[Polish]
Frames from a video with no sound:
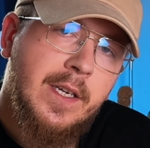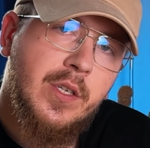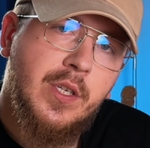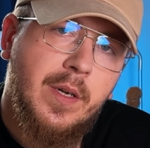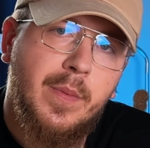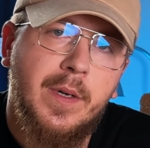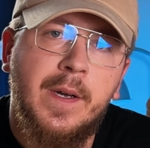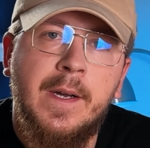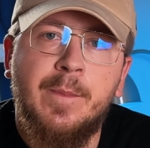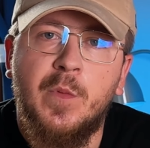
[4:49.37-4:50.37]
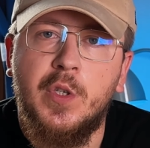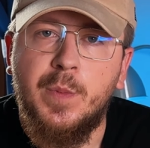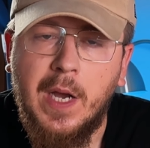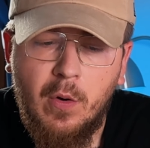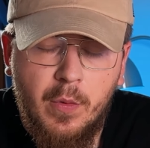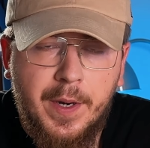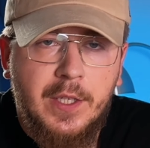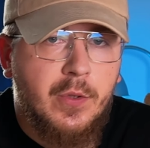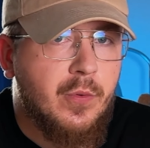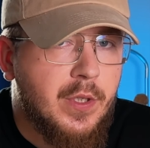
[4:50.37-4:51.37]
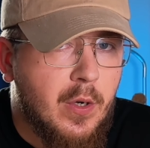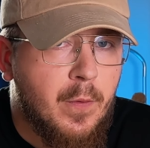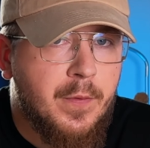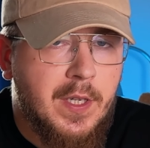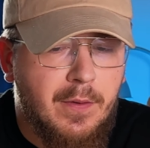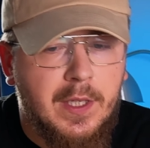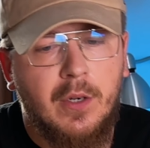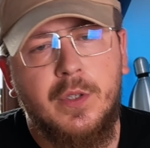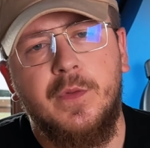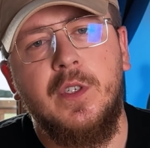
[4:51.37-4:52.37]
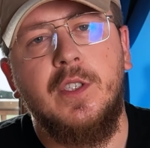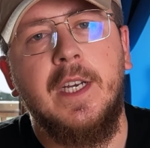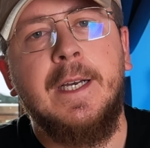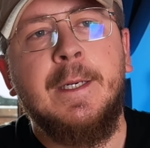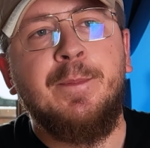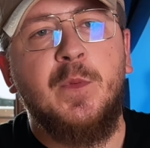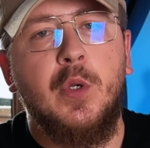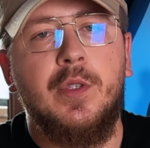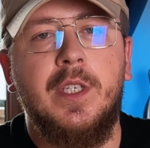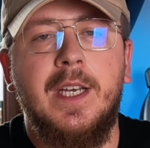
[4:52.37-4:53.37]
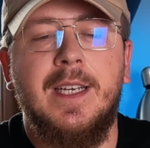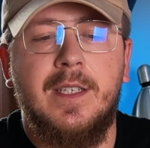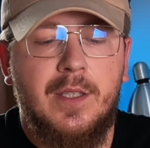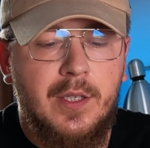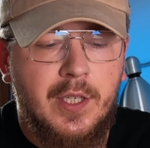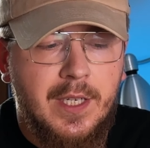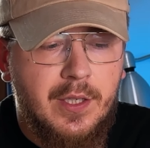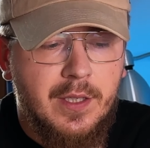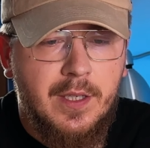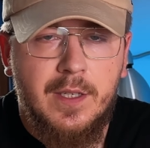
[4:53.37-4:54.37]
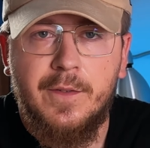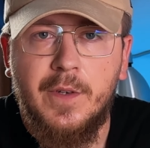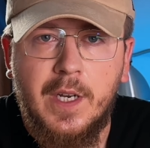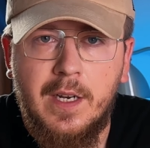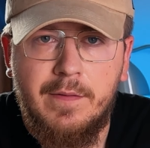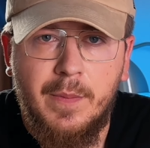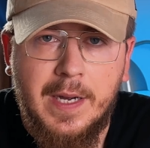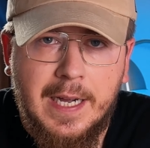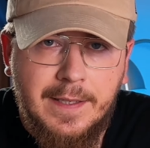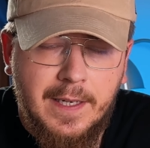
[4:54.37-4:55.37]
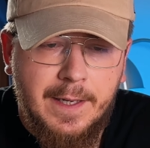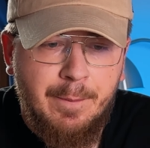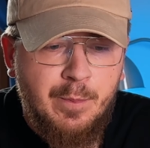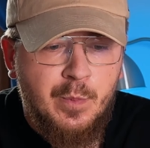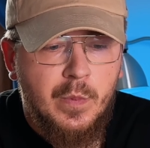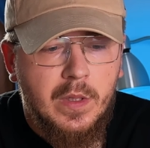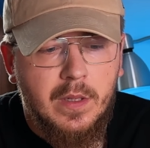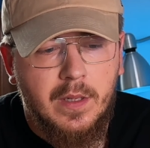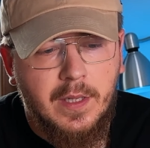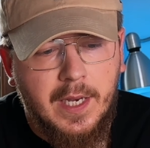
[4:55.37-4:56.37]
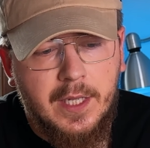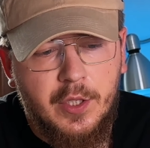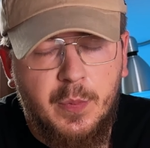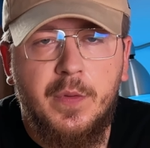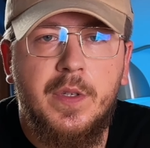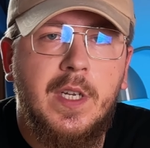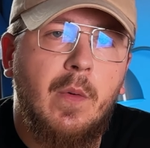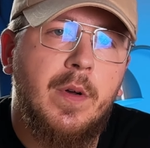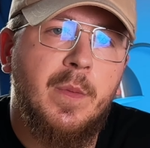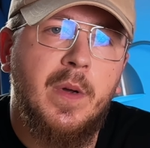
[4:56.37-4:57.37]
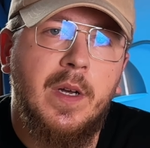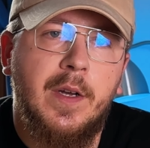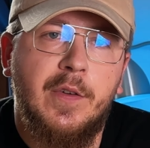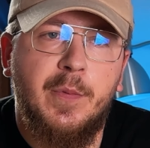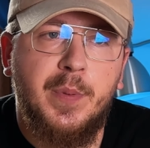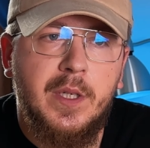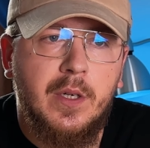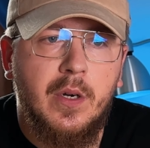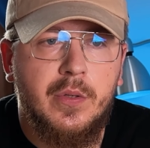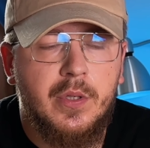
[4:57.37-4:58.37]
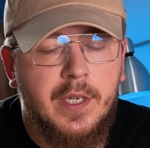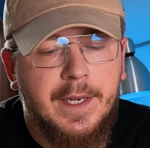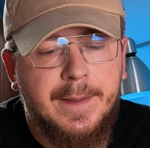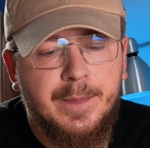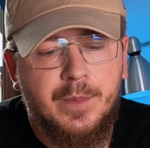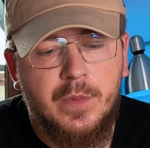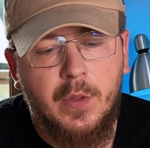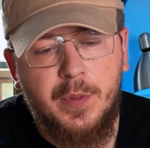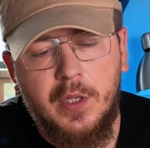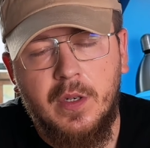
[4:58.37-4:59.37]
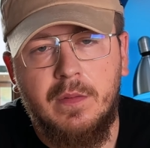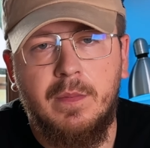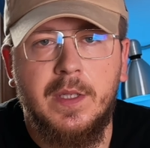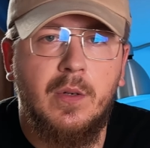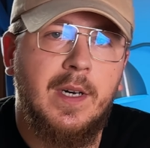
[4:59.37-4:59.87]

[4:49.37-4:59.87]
żeby śmiało brać udział w zawodach. Oczywiście to nie jest rzecz niezwykle wymagana. E, ja kiedyś powiedziałem e, w Piro, że no Piro ma tą